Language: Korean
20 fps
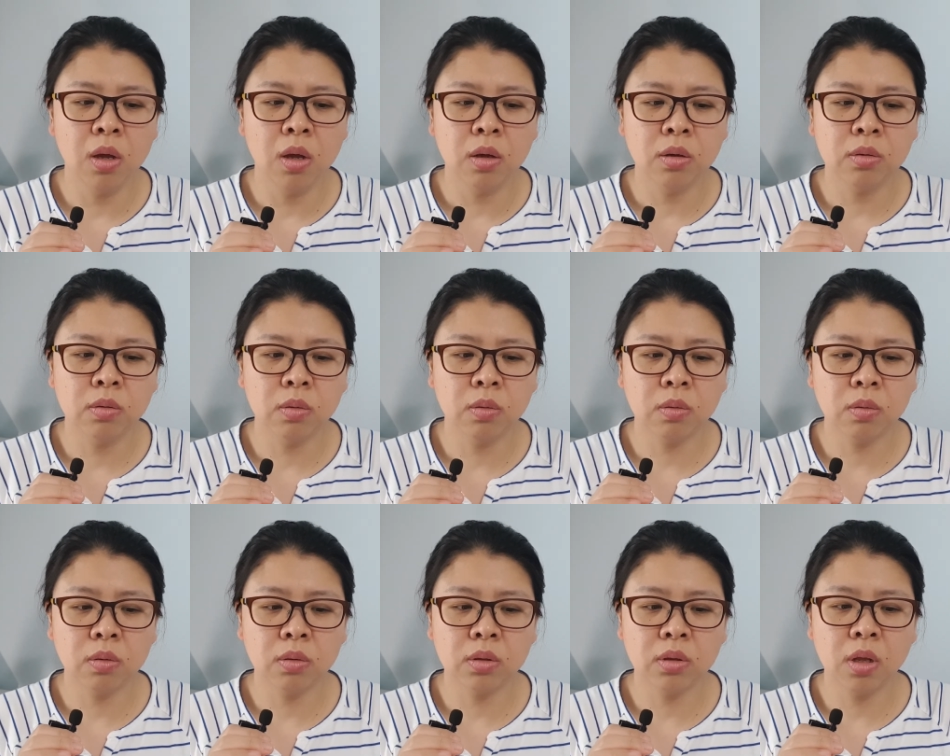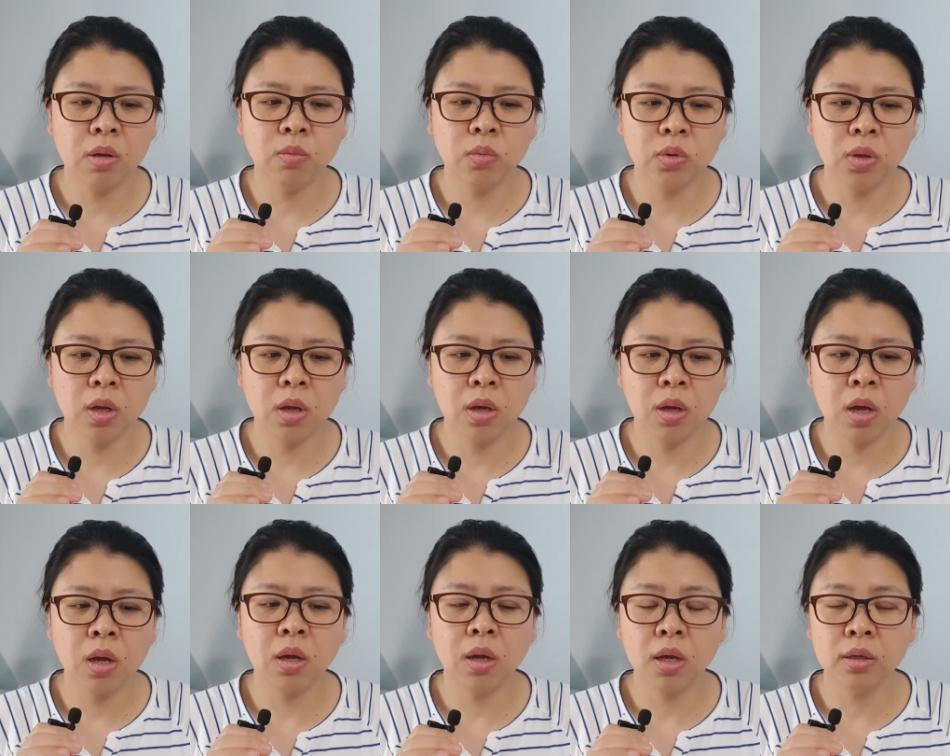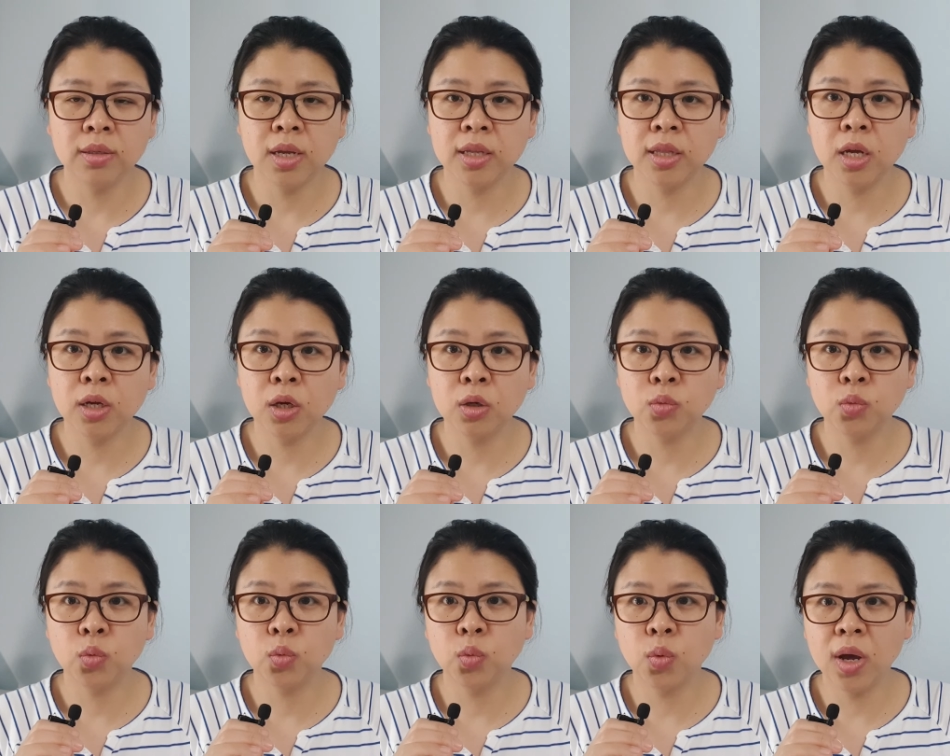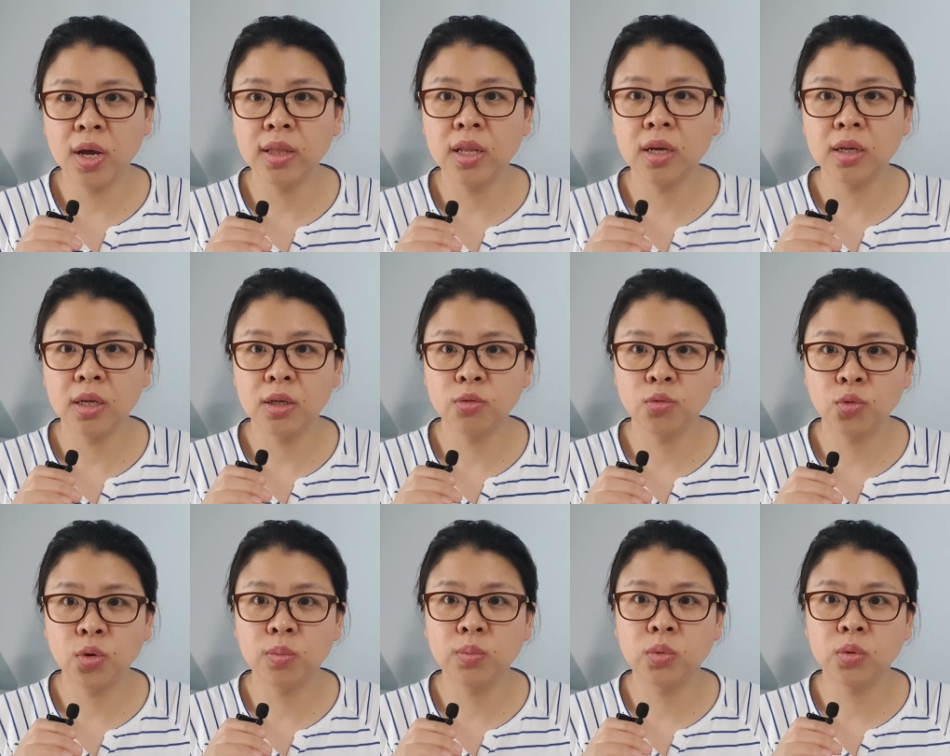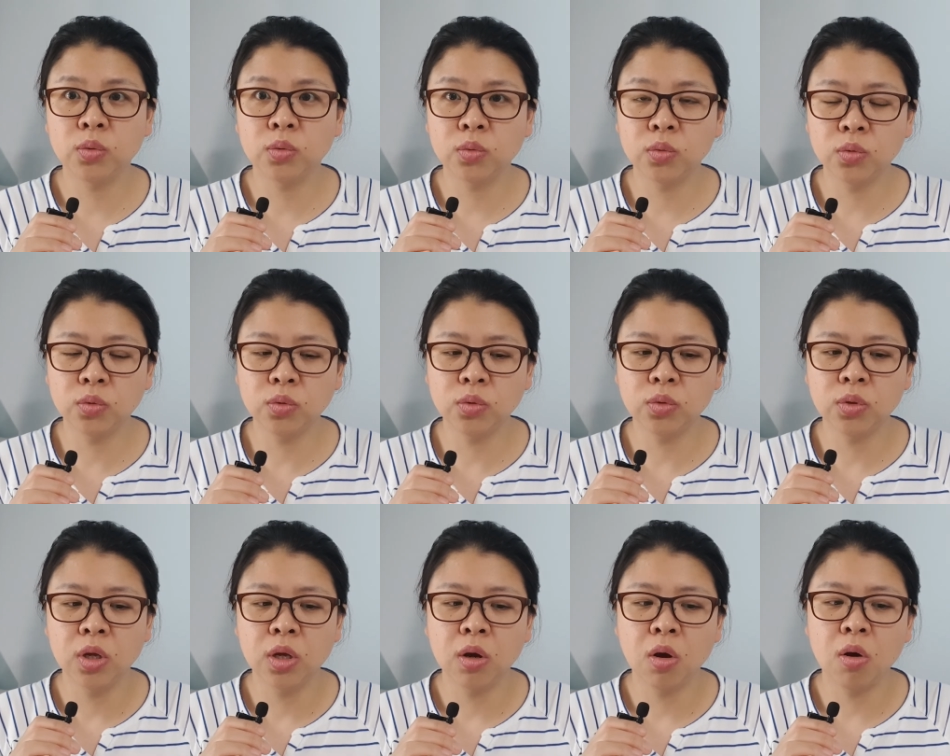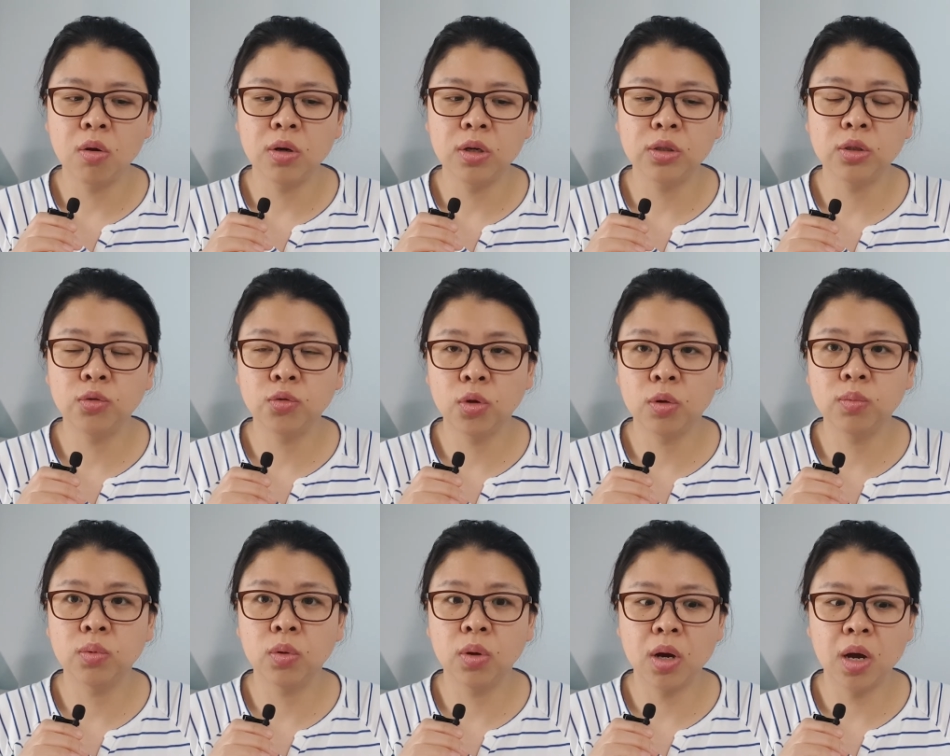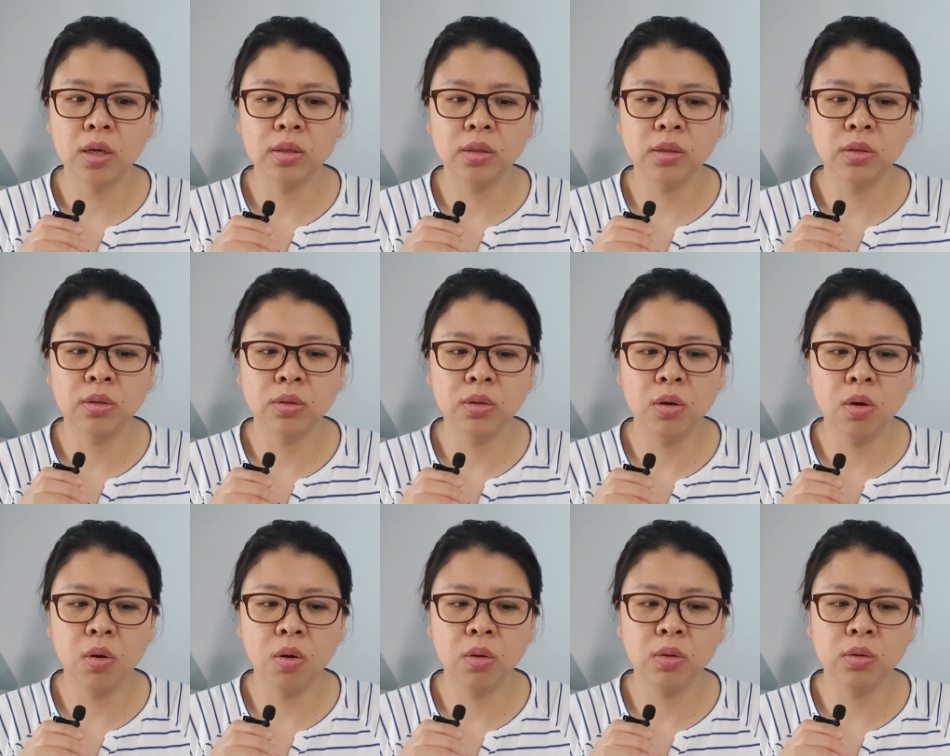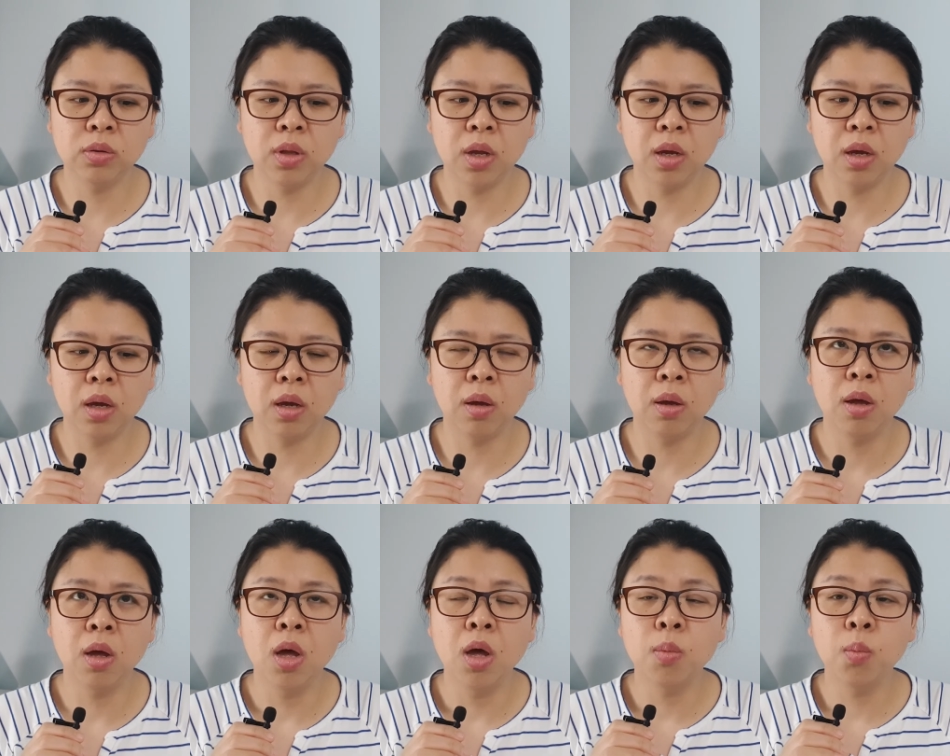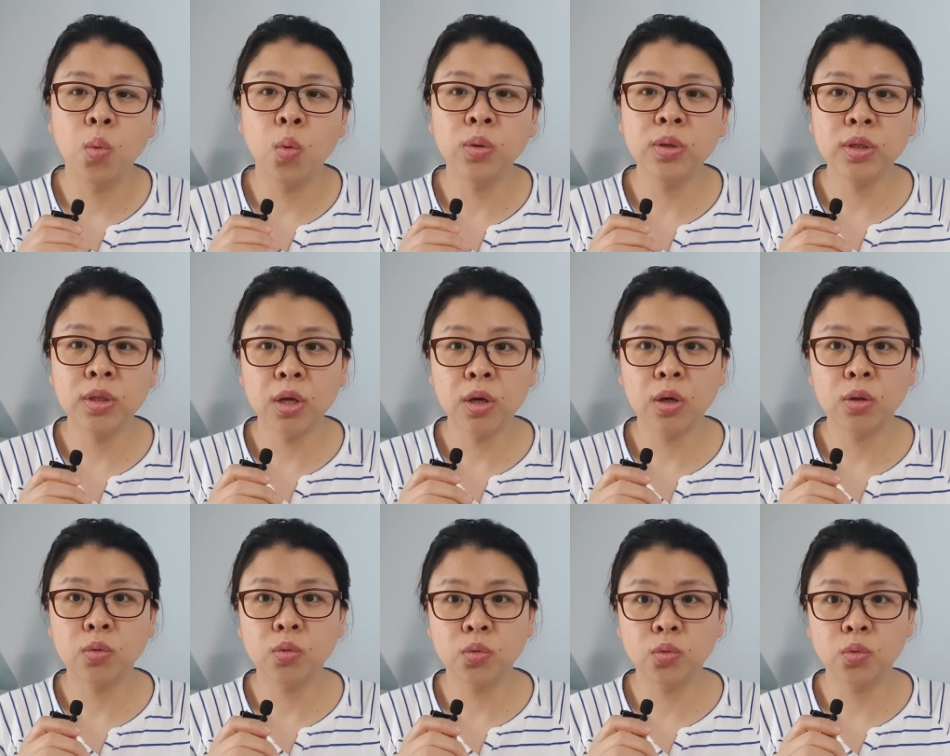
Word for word: 그렇기 때문에 예, 4단계 정도 한 학기 수업 듣고 컬리지 수업으로 가시는 건 되게 본인에게도